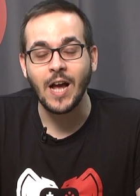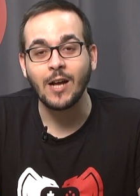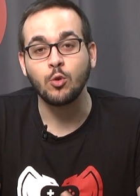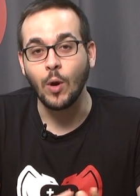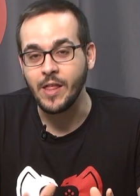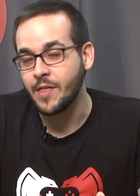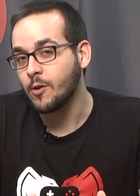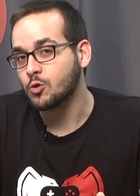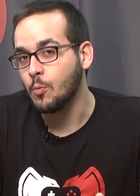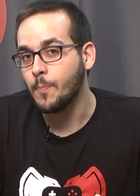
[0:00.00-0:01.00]

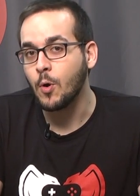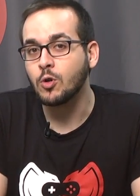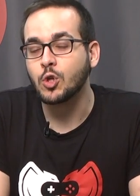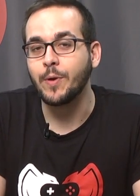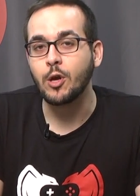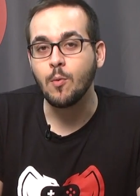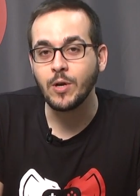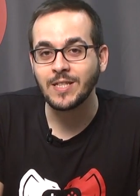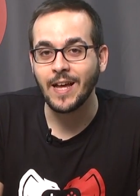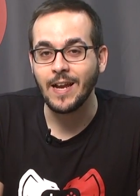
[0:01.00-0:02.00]
actualizaros un poco sobre
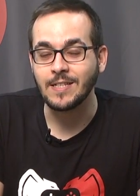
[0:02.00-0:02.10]
cómo está el